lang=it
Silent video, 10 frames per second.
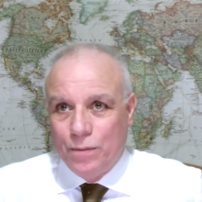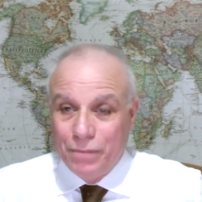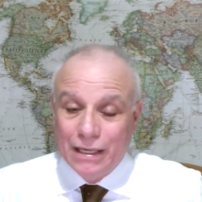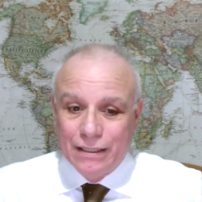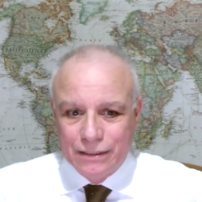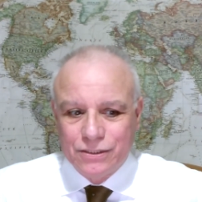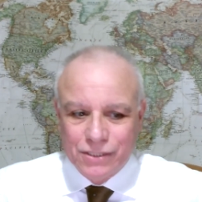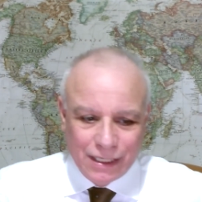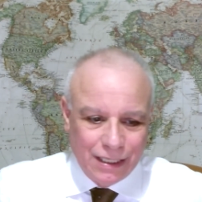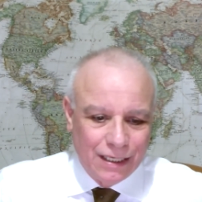Beh,
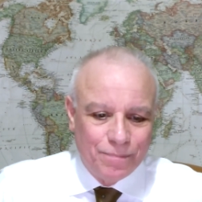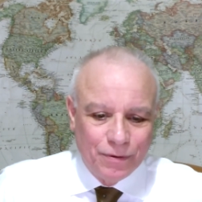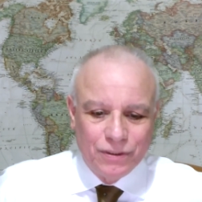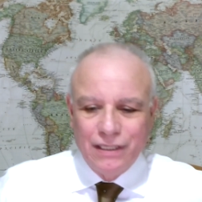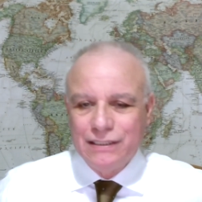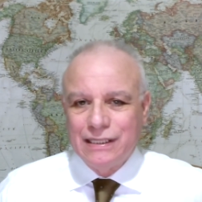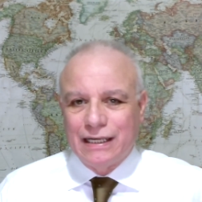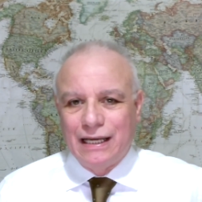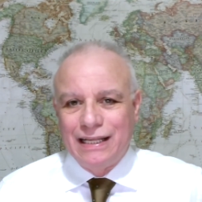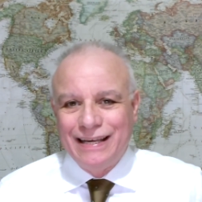c'è chi ipotizza
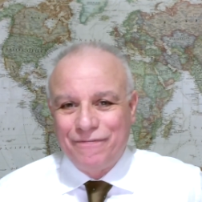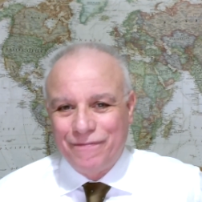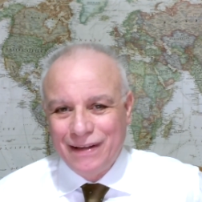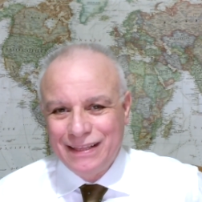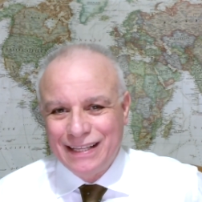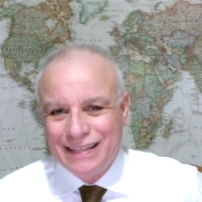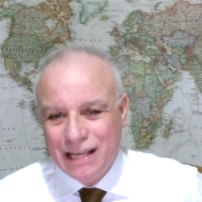che gli effetti